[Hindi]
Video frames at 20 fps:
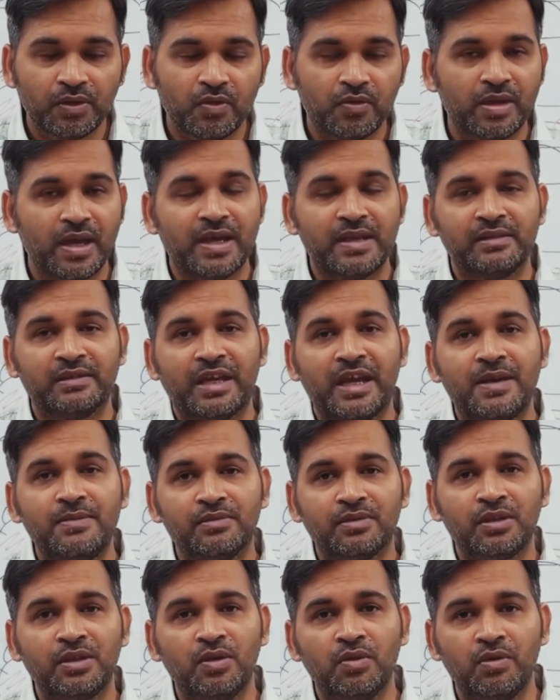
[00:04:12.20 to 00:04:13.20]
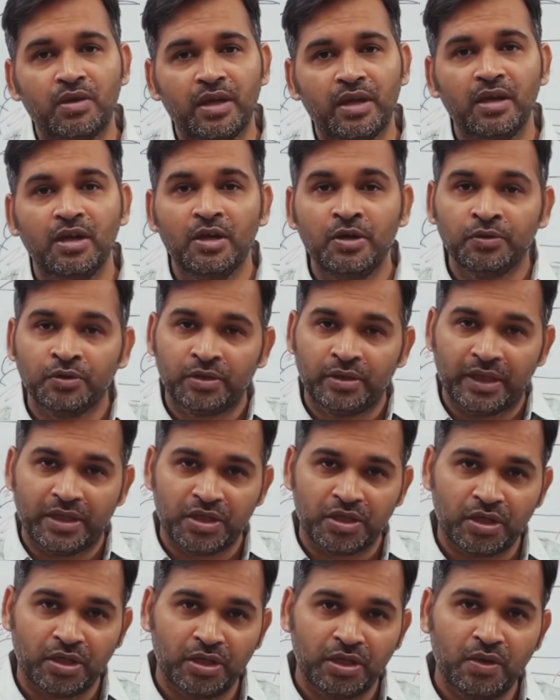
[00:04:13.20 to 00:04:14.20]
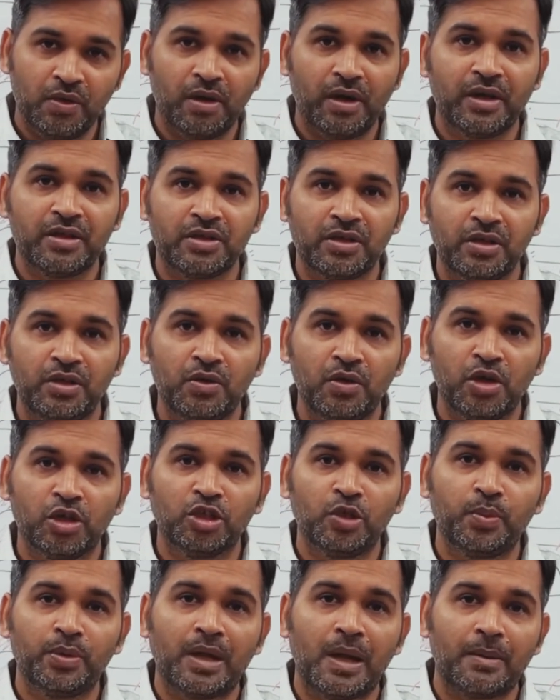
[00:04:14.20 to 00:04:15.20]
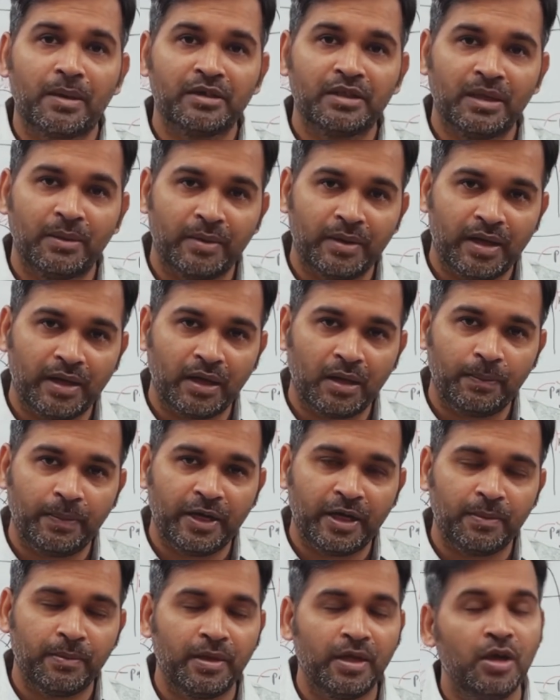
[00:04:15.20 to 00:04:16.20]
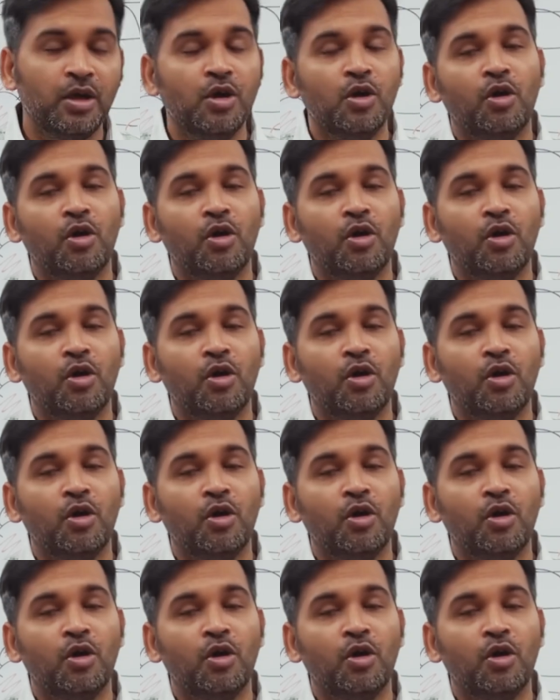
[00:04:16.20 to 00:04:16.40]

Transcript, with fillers: क्योंकि एंजाइम्स नहीं होंगे डाइजेशन नहीं होगा डाइजेशन नहीं होगा तो फिर आपका जमा रहेगा पेट में